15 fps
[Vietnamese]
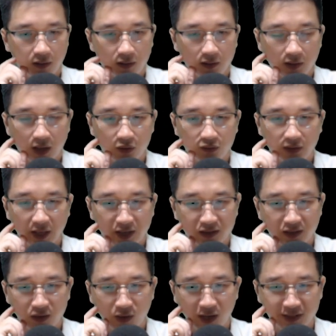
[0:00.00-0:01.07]
Đầu tiên,
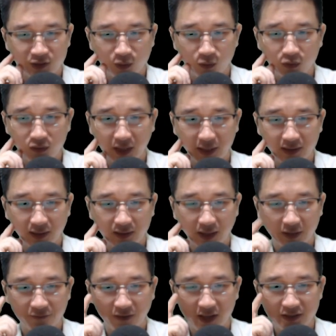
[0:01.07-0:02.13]
nữ oa dùng ngũ thải thần
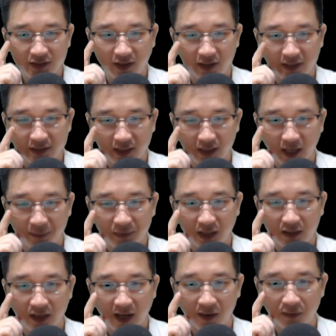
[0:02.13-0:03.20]
thạch phá trời để chấn áp
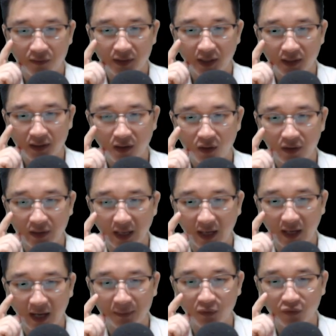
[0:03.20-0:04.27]
thiên đạo, nhân cơ hội để
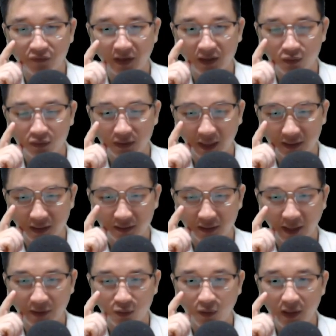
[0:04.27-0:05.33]
lại một viên ngũ thải thần
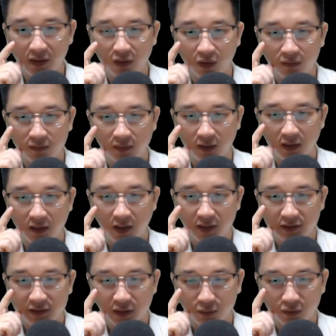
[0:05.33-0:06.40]
thạch cuối cùng.
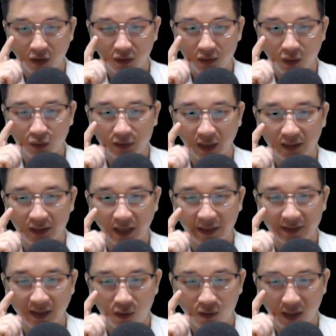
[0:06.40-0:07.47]
Trong đó thổ thần
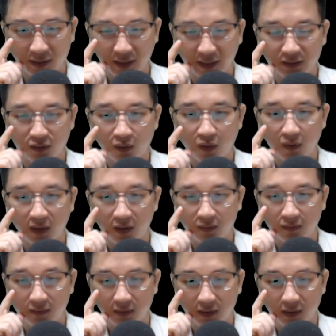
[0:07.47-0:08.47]
thạch đã hóa thành tôn Ngộ Không,